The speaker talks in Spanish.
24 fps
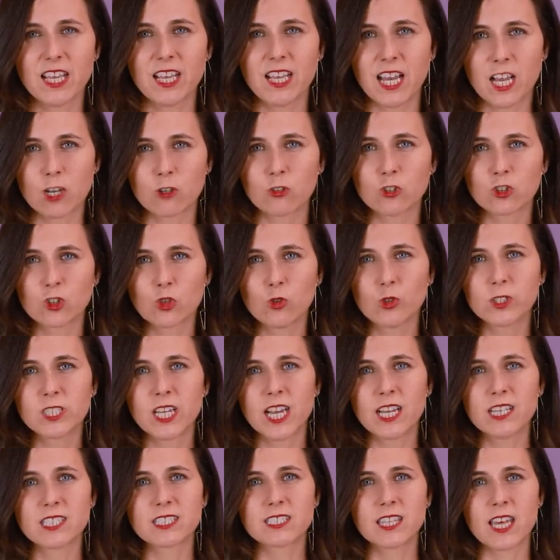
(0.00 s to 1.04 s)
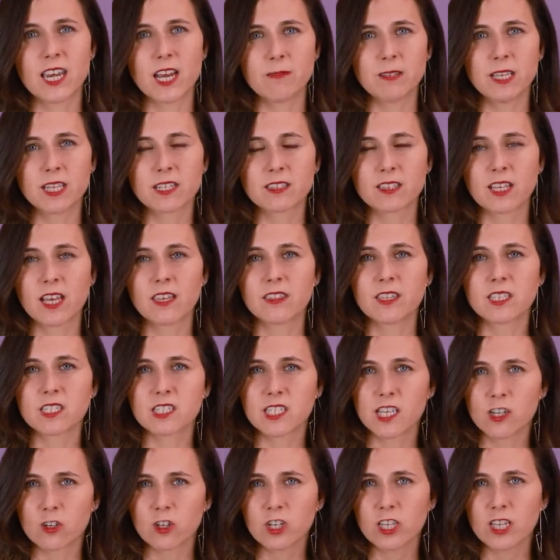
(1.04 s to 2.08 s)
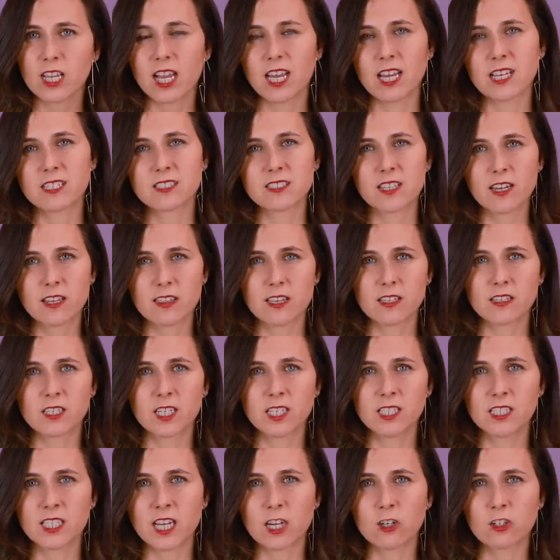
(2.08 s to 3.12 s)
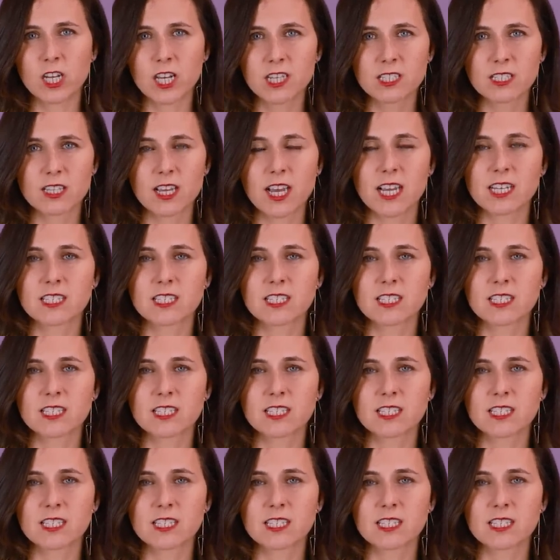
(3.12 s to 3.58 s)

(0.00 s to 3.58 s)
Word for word: La consulta estará abierta desde hoy a las 13.30 horas